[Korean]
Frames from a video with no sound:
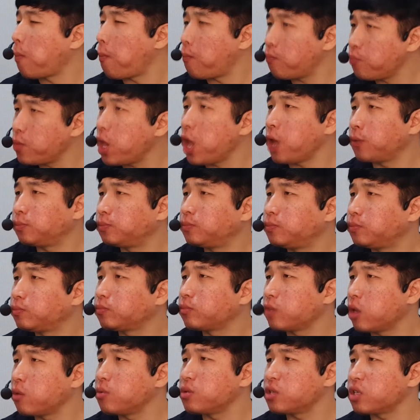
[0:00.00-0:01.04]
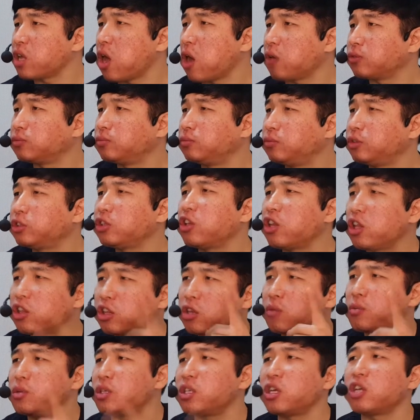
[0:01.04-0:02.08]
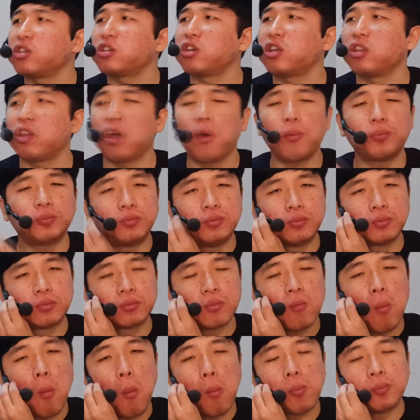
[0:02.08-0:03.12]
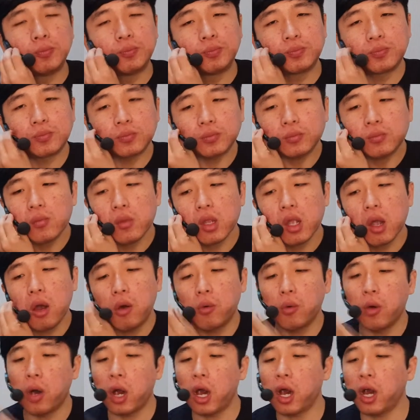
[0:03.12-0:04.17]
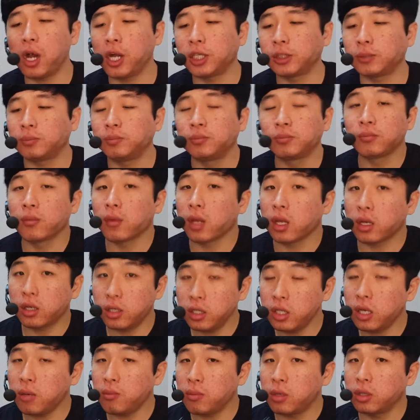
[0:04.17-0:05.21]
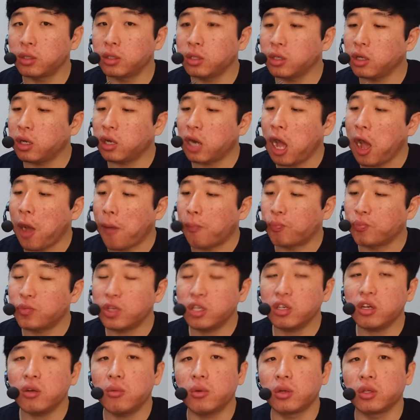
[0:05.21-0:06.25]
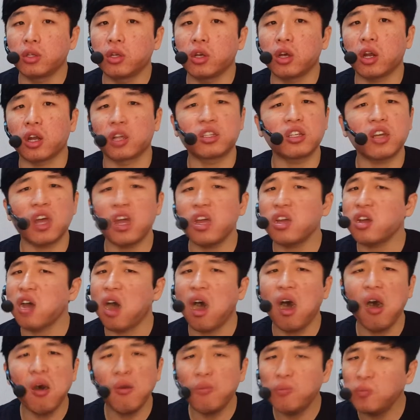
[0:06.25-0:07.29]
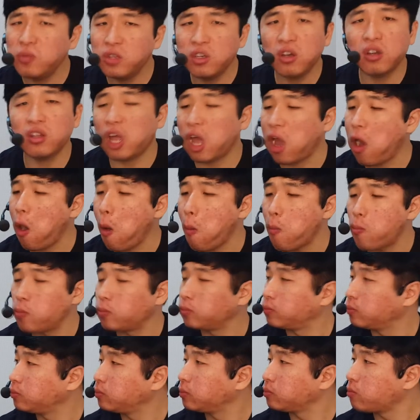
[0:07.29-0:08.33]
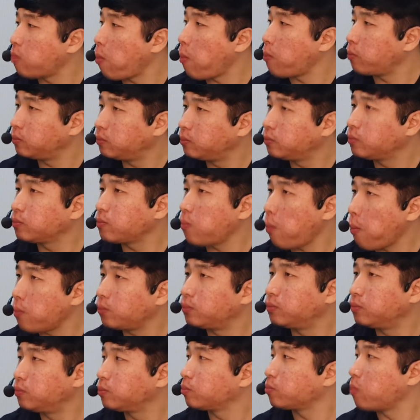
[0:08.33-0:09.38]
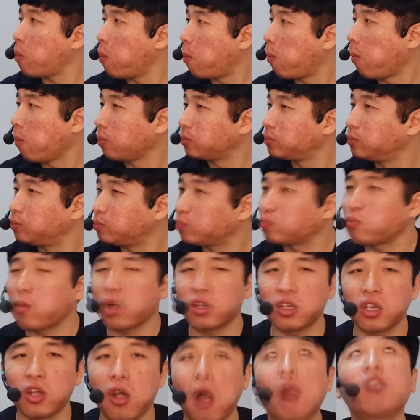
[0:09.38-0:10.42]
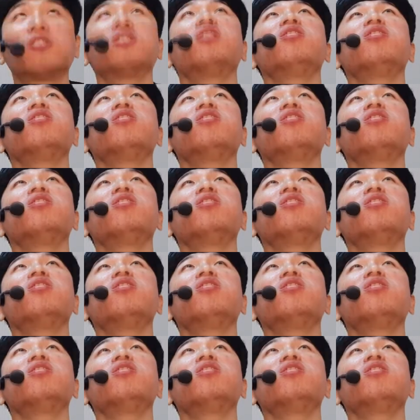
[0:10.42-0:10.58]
네. 어. 더 비싸요. 천원 더 비싸요, 천 원. 와, 그냥 먹는 거랑 찍어 먹는 거랑 차이가 엄청나요. 차이가 저기서 여기 차이예요. 맞아요.